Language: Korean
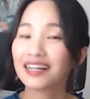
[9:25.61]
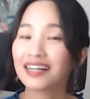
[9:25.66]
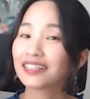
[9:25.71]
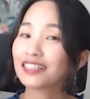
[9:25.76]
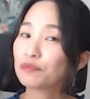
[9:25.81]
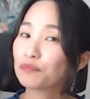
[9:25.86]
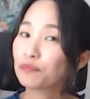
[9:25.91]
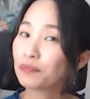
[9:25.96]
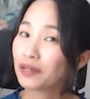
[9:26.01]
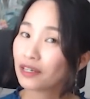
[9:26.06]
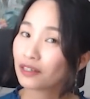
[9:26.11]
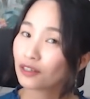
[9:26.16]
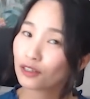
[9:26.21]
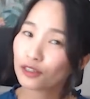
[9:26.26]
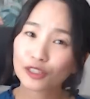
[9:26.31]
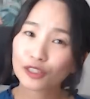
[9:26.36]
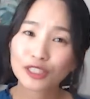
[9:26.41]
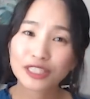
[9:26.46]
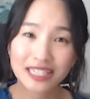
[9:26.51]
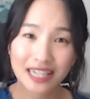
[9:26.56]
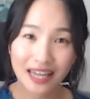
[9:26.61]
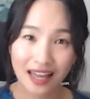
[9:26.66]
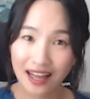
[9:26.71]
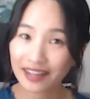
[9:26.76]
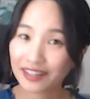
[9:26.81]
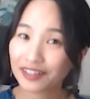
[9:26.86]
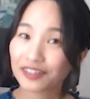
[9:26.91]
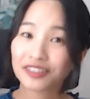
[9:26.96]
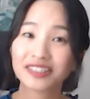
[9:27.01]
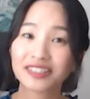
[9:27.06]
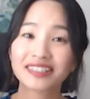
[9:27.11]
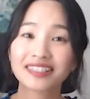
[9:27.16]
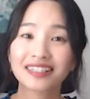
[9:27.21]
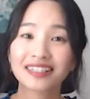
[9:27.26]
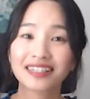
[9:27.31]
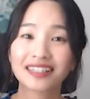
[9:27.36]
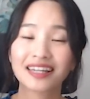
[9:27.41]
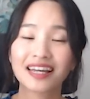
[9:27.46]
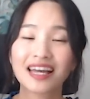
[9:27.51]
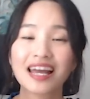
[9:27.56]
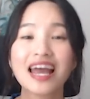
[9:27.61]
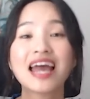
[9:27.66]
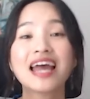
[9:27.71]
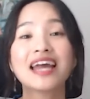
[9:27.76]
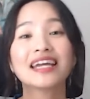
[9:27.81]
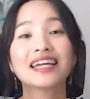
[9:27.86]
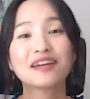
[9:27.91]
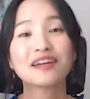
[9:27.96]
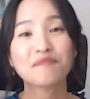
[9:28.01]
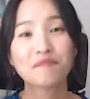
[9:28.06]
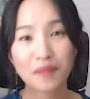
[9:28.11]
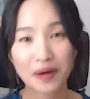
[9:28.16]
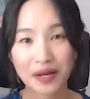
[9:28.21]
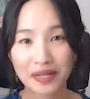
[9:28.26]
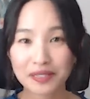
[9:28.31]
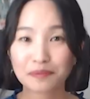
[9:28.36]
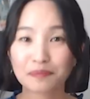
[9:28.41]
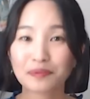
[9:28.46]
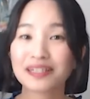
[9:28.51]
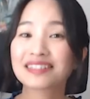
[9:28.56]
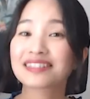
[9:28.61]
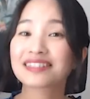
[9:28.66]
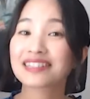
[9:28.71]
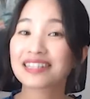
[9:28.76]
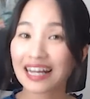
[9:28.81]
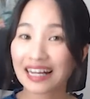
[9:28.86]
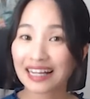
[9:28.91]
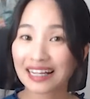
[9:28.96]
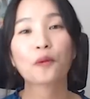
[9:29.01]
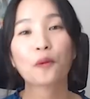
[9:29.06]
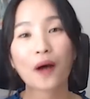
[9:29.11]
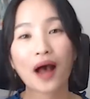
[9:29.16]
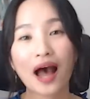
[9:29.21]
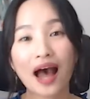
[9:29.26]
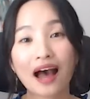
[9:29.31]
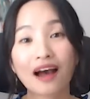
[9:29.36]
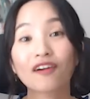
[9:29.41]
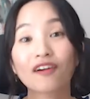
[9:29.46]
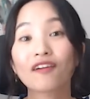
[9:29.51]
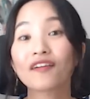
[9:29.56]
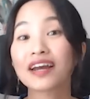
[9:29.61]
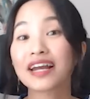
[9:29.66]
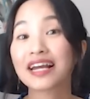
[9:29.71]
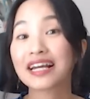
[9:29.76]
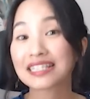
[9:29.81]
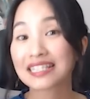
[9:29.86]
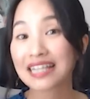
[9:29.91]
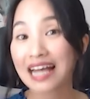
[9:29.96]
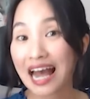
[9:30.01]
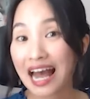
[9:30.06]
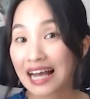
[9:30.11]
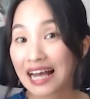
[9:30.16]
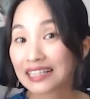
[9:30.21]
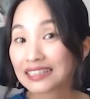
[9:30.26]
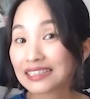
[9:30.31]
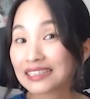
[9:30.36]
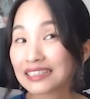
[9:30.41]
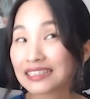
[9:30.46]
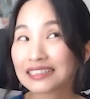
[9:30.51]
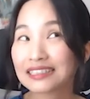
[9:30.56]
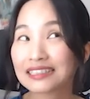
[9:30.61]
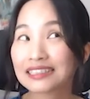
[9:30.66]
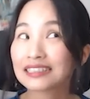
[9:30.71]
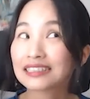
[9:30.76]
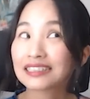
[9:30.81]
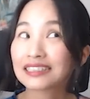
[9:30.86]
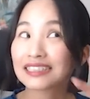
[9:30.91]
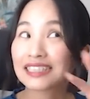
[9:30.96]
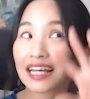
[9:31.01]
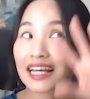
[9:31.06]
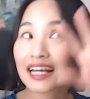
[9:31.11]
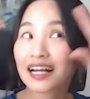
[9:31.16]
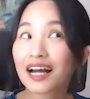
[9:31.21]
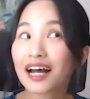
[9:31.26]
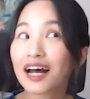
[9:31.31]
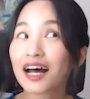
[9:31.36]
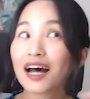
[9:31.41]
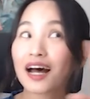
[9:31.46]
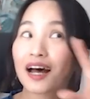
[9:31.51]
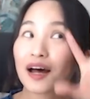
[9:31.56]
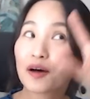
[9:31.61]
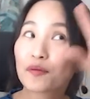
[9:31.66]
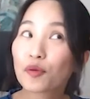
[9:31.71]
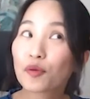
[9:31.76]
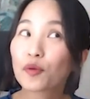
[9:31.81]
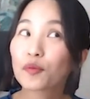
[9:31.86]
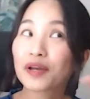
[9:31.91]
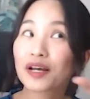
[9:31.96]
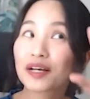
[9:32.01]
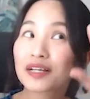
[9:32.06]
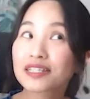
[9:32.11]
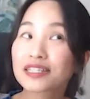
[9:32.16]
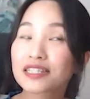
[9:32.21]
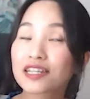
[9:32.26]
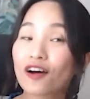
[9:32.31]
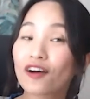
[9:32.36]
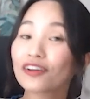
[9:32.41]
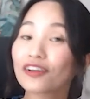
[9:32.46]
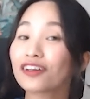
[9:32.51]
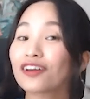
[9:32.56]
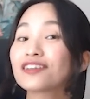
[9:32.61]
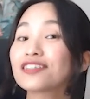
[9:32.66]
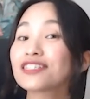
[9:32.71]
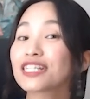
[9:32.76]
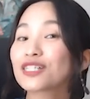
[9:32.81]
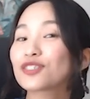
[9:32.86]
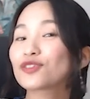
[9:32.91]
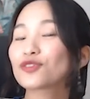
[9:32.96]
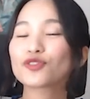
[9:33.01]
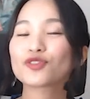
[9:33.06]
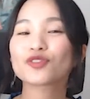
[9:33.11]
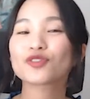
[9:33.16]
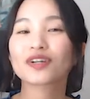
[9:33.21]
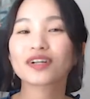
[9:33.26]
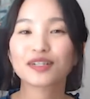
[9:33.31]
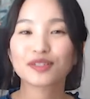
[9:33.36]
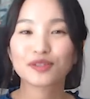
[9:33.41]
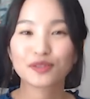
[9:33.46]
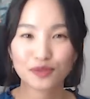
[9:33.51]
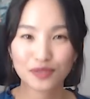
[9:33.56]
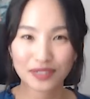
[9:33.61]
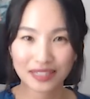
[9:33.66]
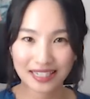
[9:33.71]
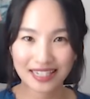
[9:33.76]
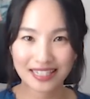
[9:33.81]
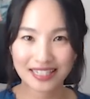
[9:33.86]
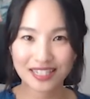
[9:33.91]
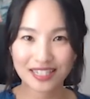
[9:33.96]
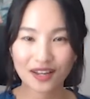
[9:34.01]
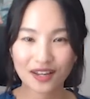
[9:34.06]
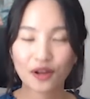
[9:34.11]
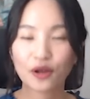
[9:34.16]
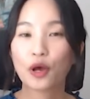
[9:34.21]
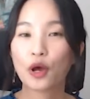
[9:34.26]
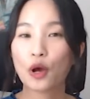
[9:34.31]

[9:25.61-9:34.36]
Did Peter look tired? He must been sick. 과거의 사실을 제가 보면서 현재 추측할 수 있겠죠.